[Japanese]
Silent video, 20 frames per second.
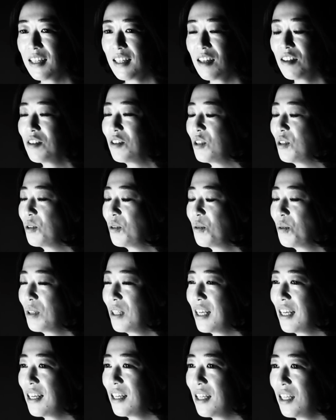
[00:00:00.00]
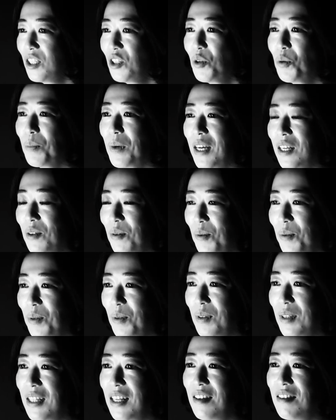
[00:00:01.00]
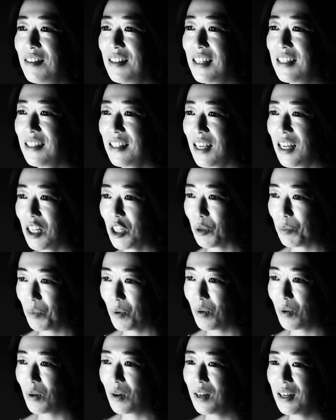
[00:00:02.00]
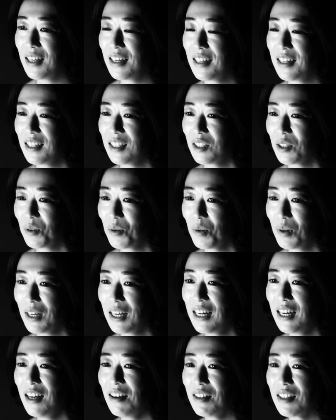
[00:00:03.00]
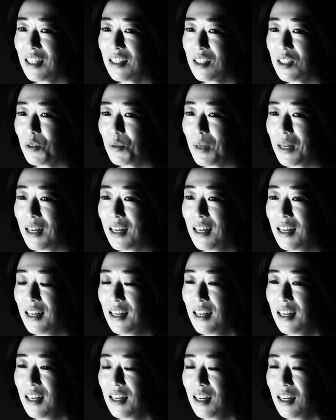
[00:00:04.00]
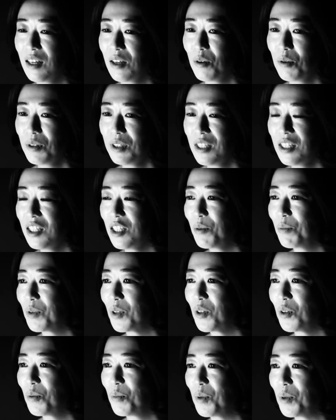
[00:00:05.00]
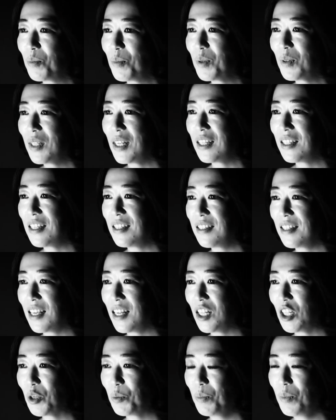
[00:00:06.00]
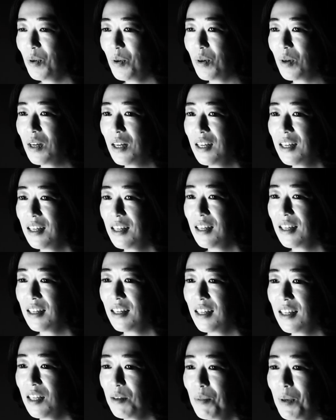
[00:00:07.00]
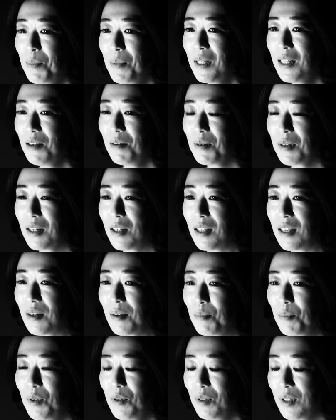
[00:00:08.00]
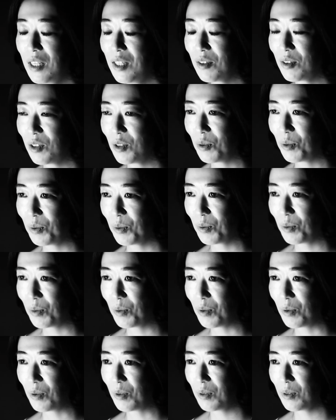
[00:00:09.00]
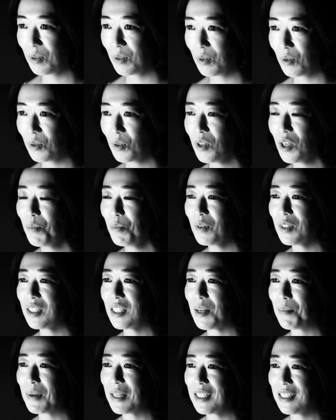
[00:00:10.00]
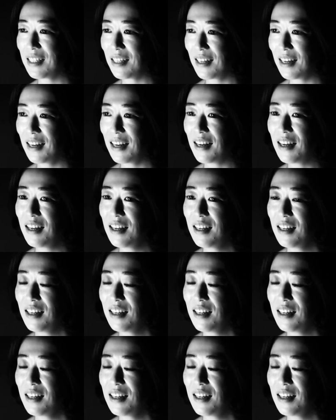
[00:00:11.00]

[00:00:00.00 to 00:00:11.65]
約15年以上前のことになるんですけれども、そこから私は個人でも興味を持ったんですけれども、今まではビューティーの仕事をその時もしてましたが、